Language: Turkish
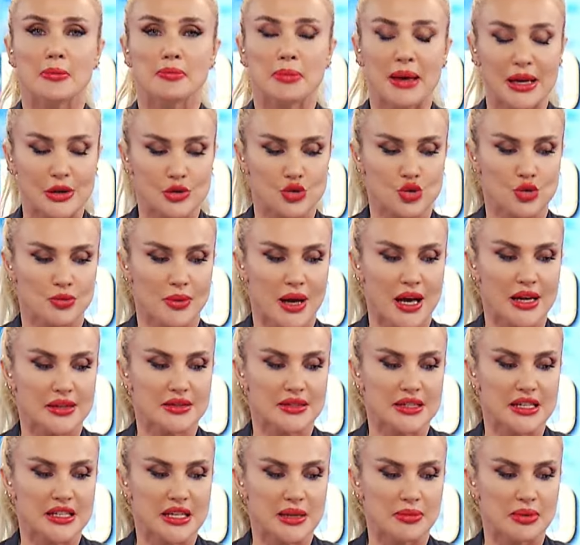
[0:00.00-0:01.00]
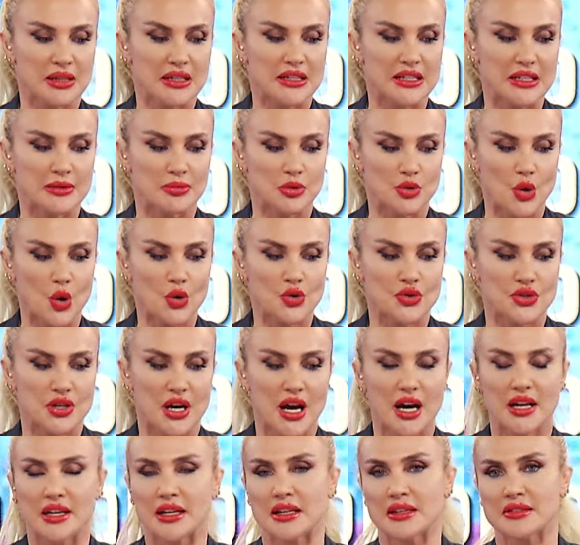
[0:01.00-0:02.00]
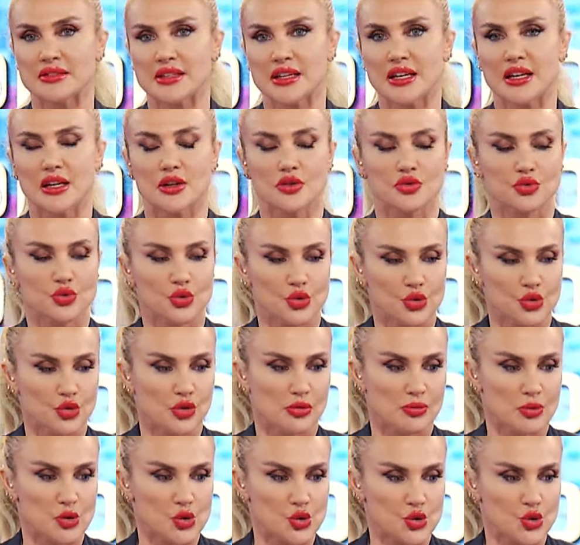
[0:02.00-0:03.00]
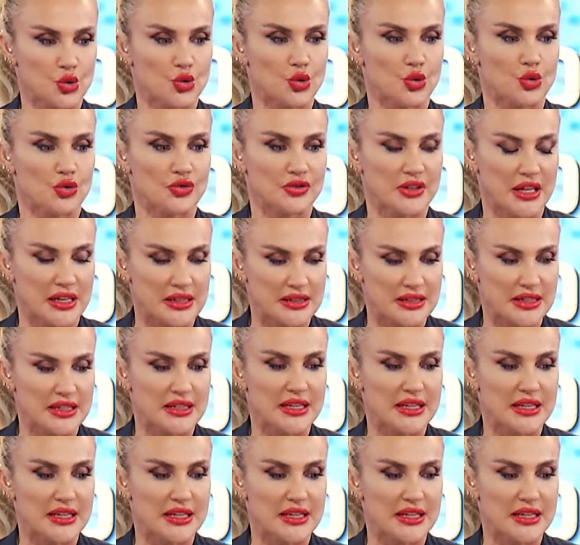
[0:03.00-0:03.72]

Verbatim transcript: 5 Şubat 2024 tarihinde duyurulmuştu dedi.